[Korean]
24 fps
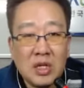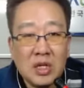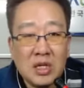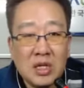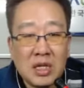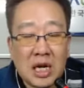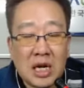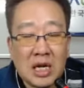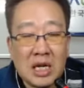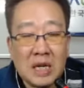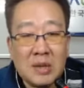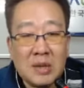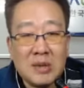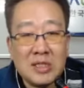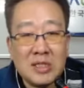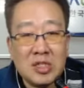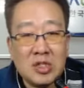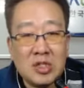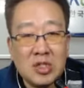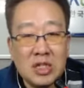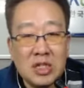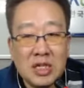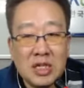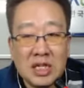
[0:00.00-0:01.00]
강남에
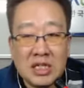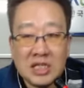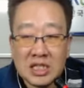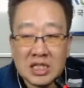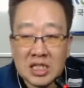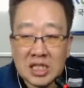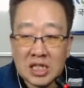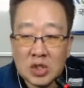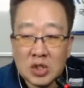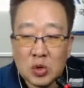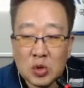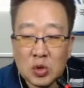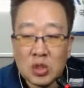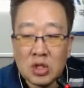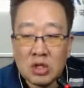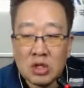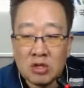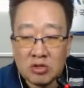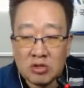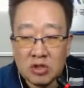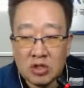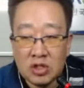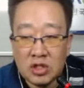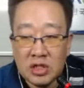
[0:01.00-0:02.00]
있었는데 날씨가 되게
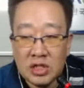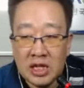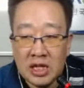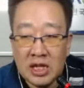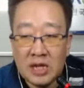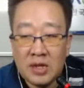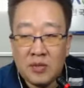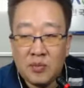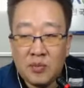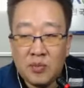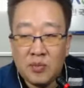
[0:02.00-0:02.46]
좋더라고요. 네.